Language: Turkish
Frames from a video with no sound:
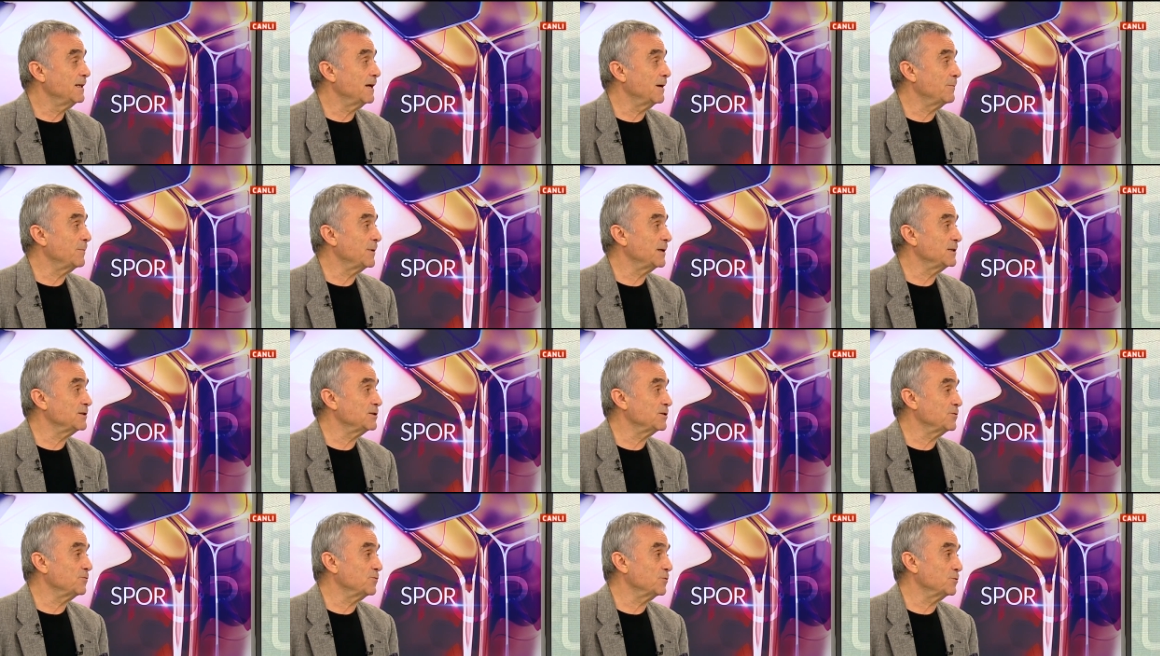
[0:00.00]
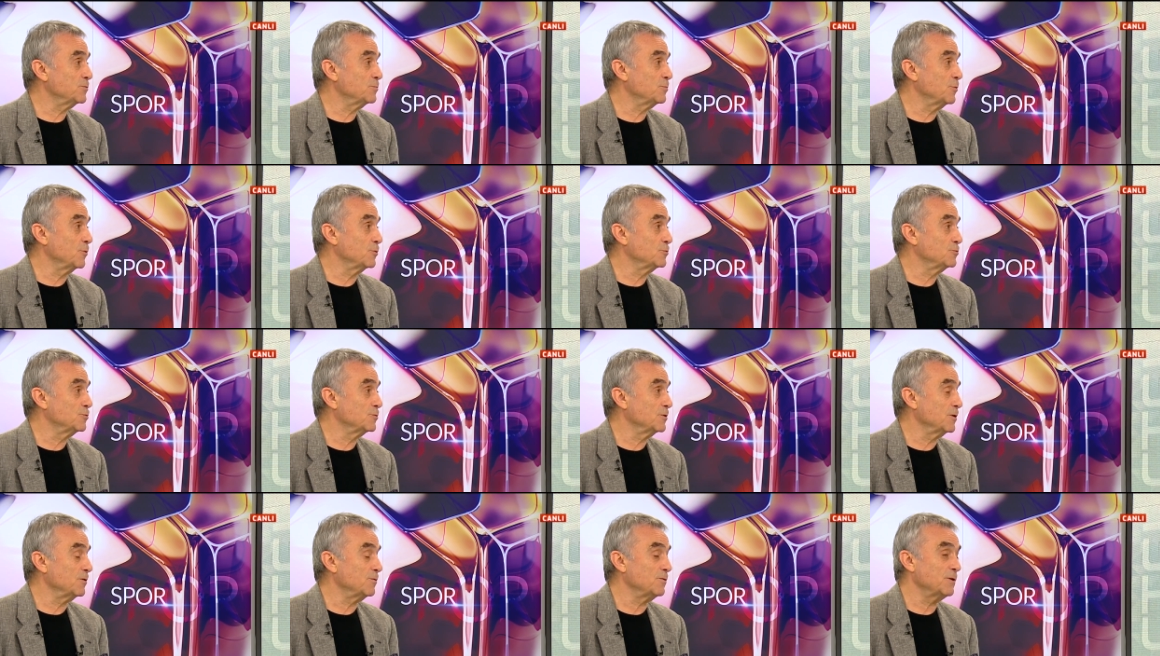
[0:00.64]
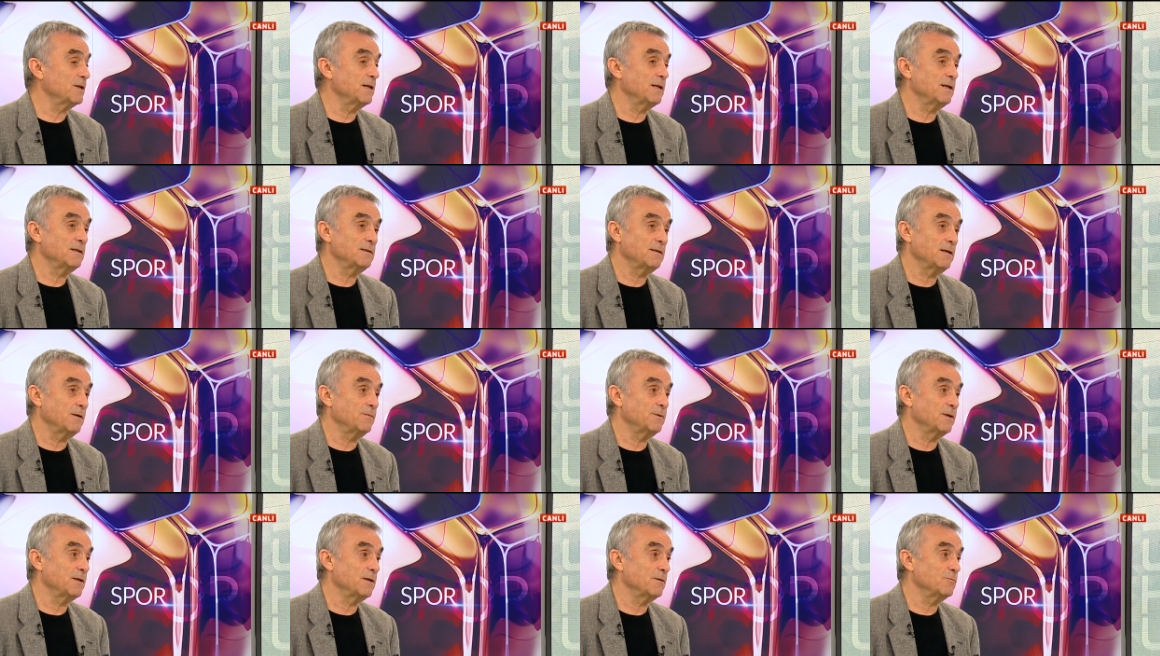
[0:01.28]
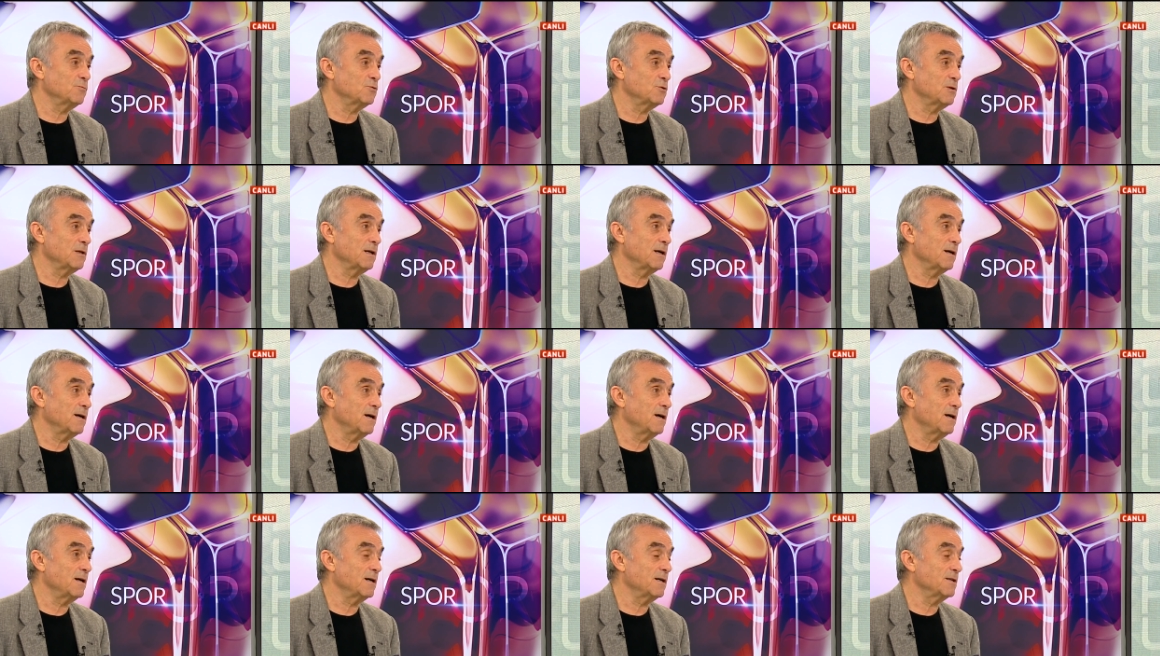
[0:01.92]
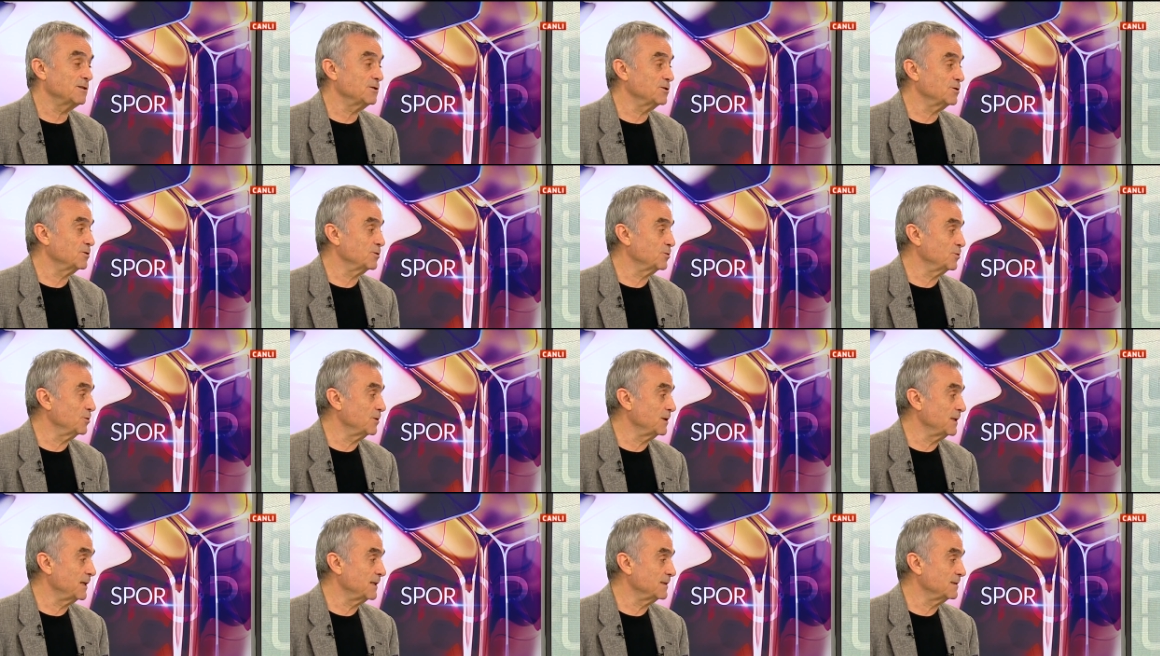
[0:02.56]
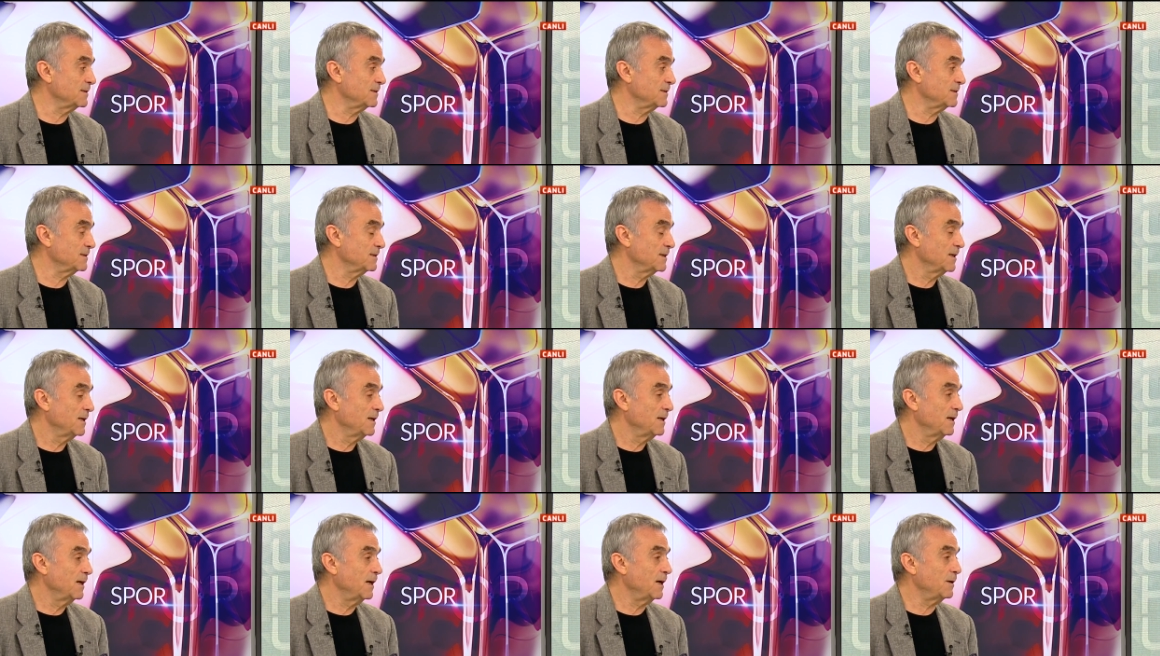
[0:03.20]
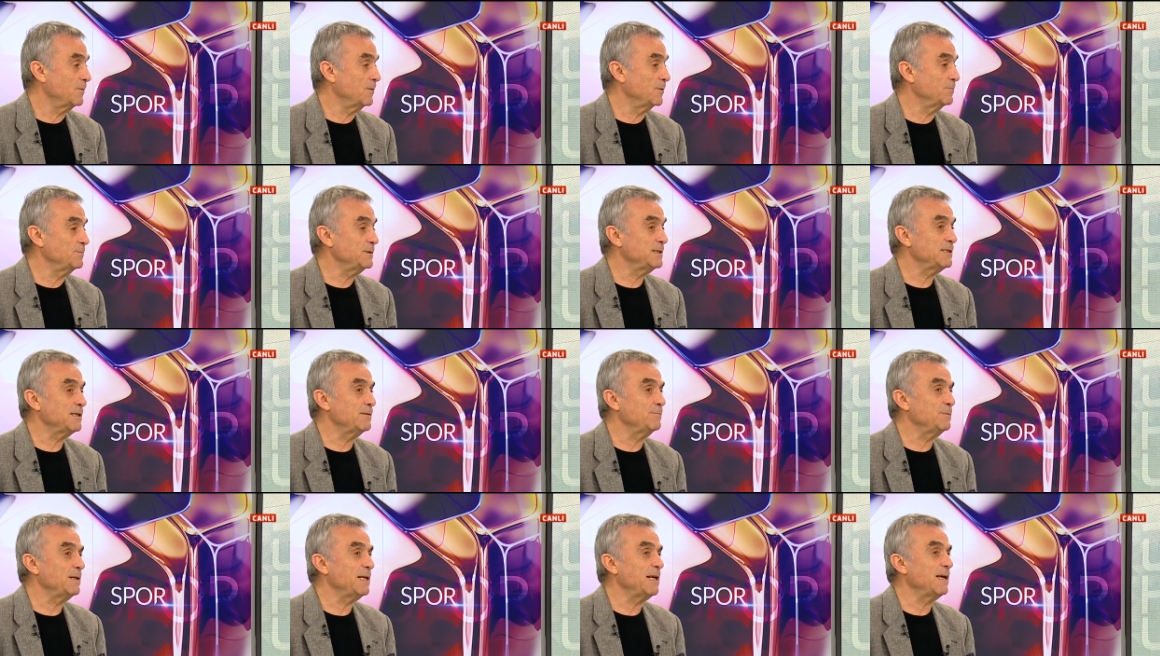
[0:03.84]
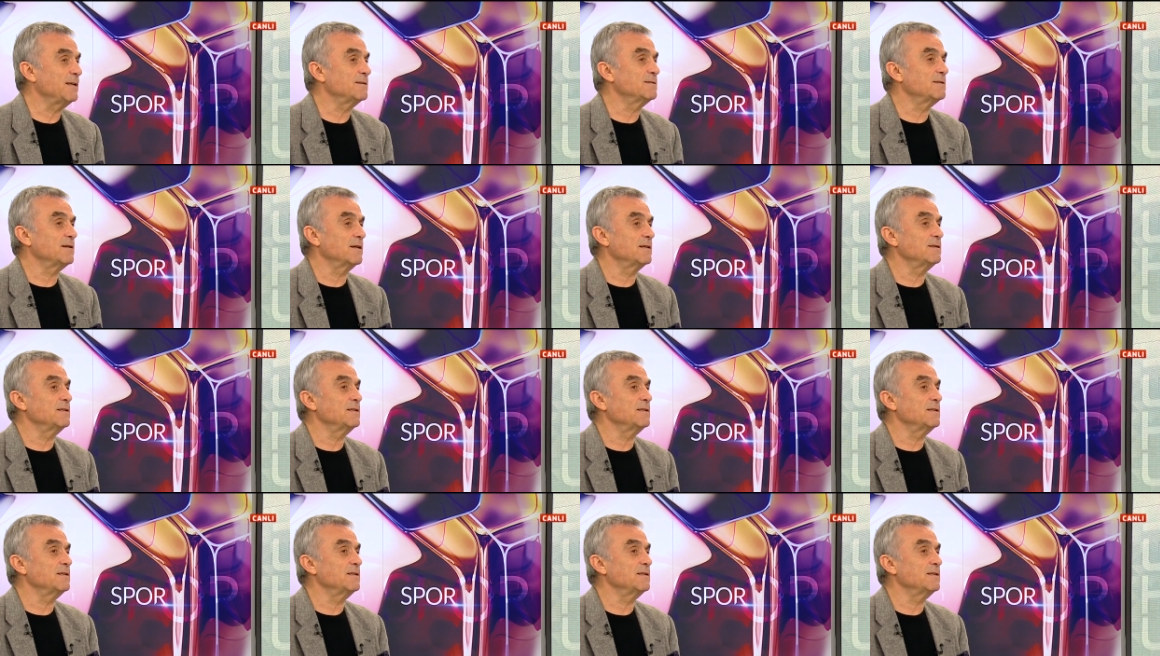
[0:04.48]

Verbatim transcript: yabancı futbolcu da oraya tabii ki mutlaka araştırıyorlardır. Peki, Ama bizi bilen,